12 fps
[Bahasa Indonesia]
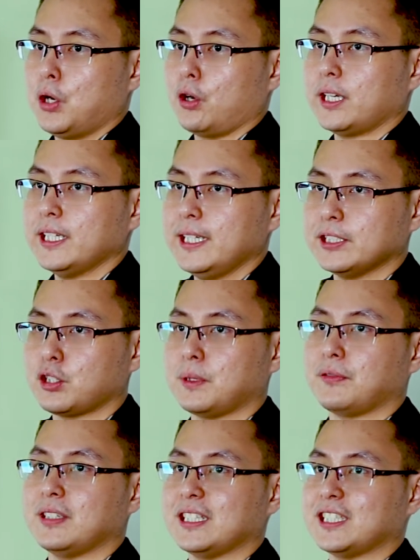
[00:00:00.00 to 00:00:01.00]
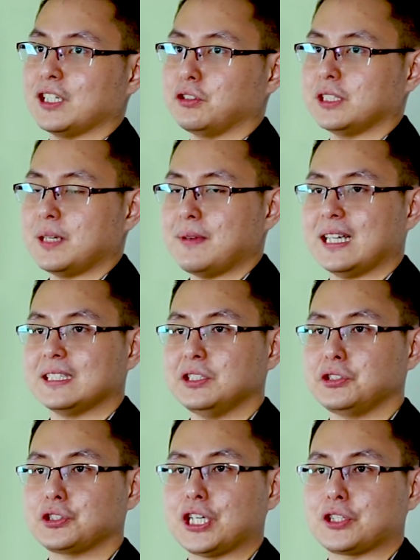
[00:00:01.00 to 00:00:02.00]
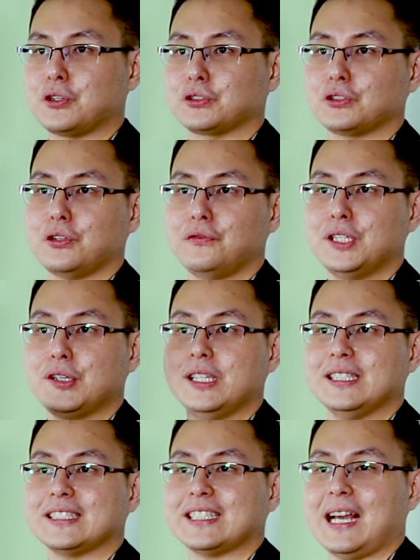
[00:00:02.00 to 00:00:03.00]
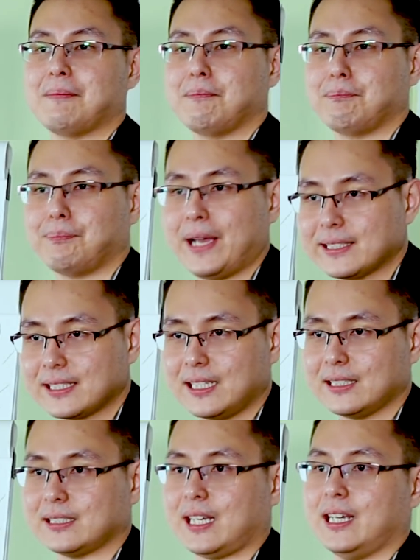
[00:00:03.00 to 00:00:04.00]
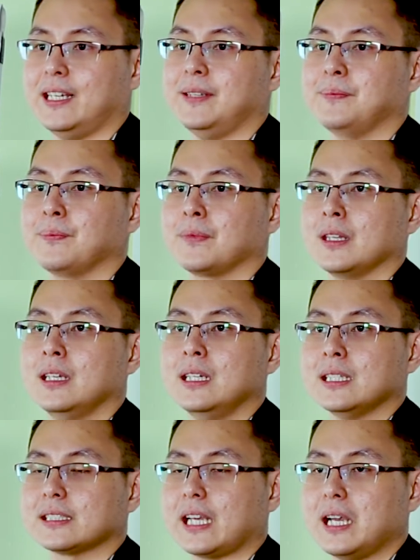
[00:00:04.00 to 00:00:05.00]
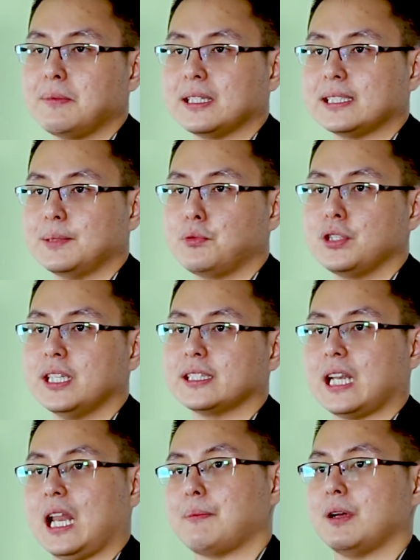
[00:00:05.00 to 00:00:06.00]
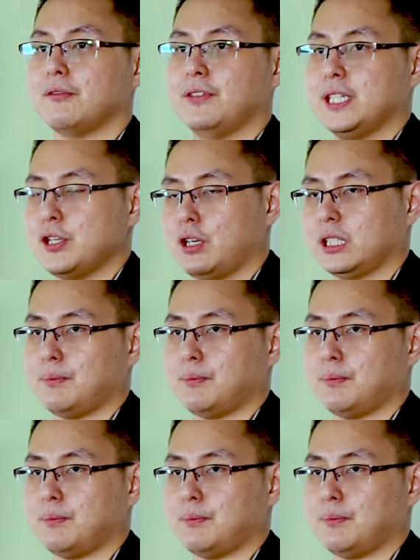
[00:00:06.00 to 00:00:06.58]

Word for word: Oke, sobat finansialku terima kasih sudah nonton video ini sampai selesai. Saya masih punya 8 video ke